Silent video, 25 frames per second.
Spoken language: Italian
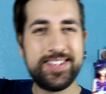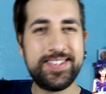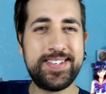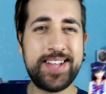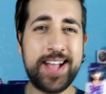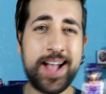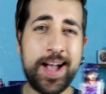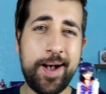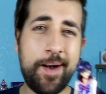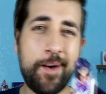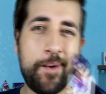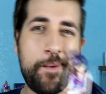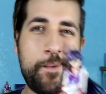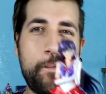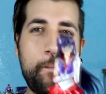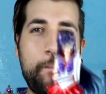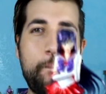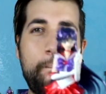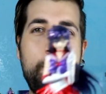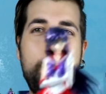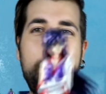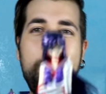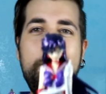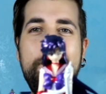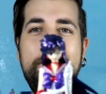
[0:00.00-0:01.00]

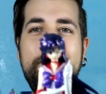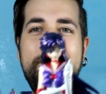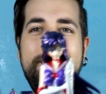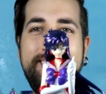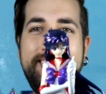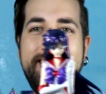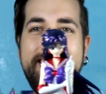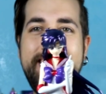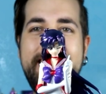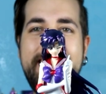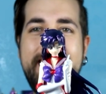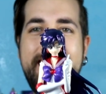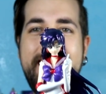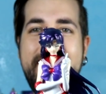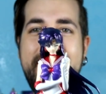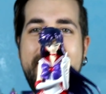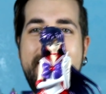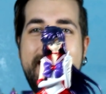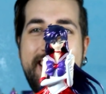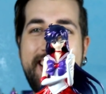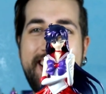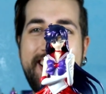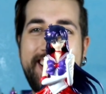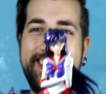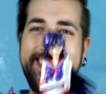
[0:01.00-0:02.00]
Ciao!
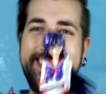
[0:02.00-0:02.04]
Yeah!